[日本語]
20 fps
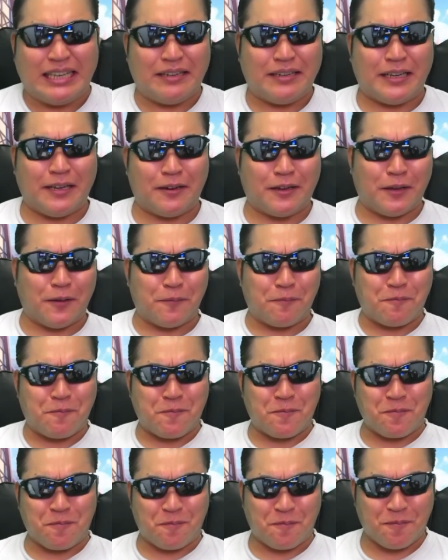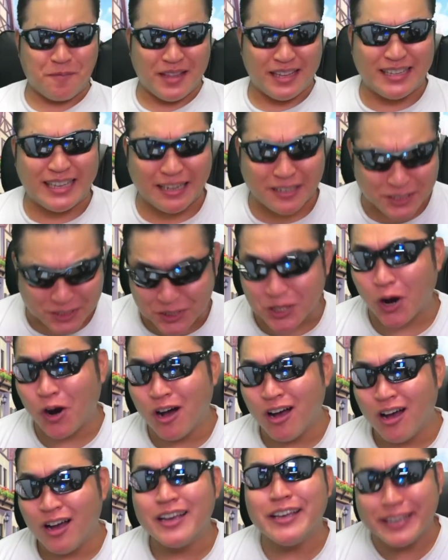けるいけるいける。いけるっ
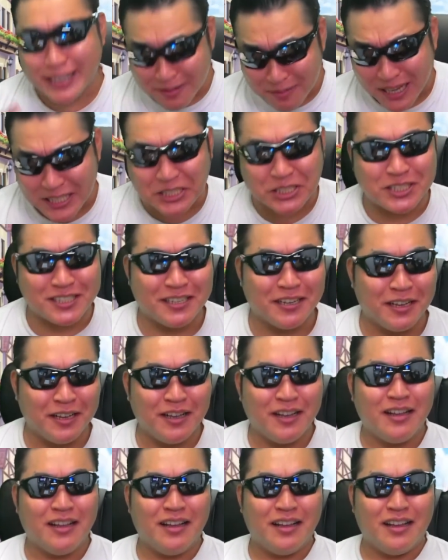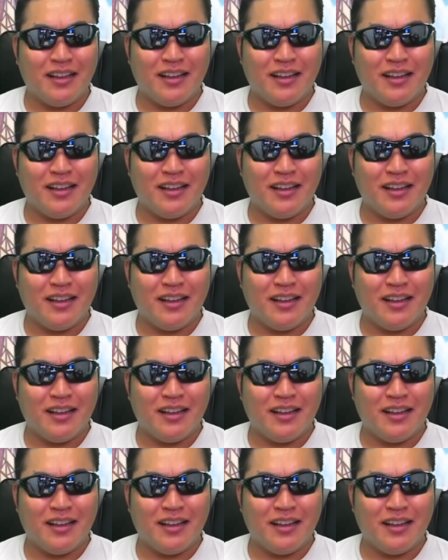しょいきます